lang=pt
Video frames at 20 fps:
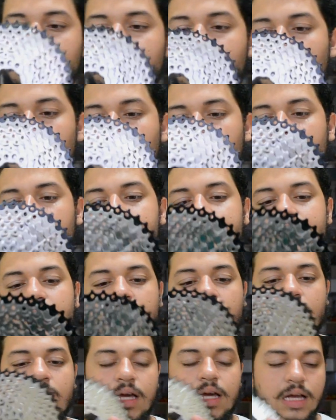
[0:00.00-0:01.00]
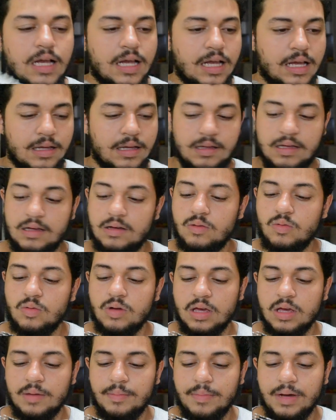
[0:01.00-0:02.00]
fora o
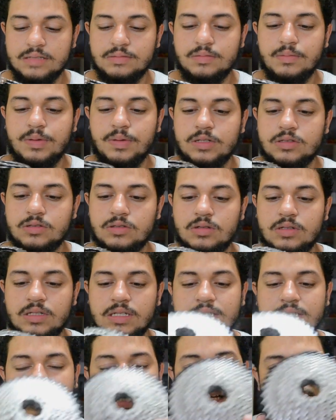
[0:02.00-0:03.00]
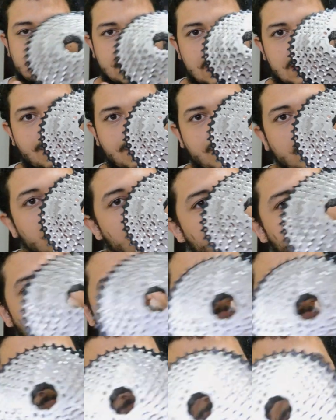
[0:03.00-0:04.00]
que mais me impressionou nesse cassete foi a
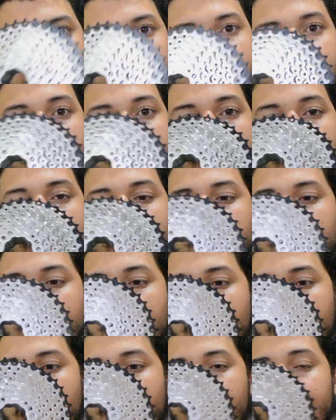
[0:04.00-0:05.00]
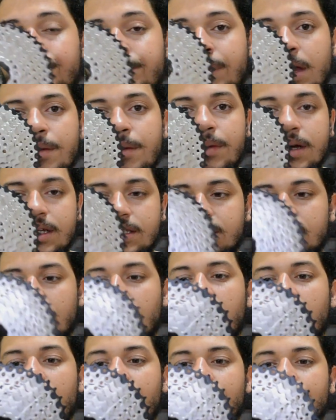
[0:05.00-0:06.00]
leveza. Ele é bem mais
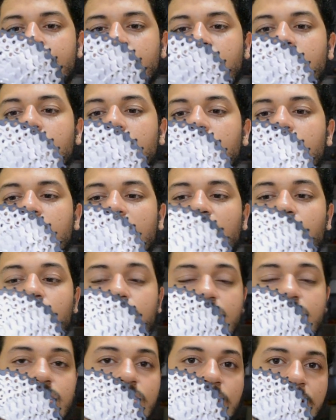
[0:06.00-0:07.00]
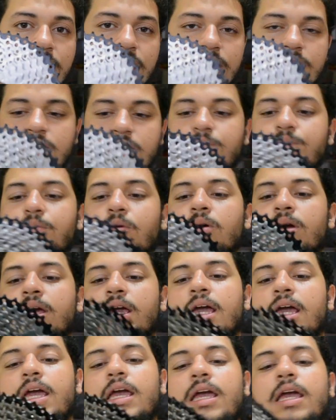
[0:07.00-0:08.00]
leve que o Sun Race,
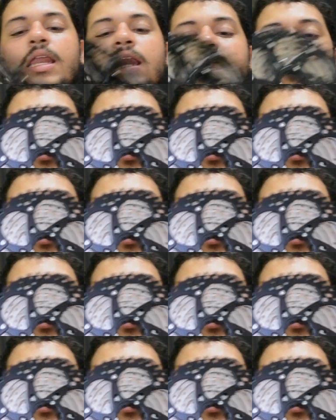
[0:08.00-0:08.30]
porque ele é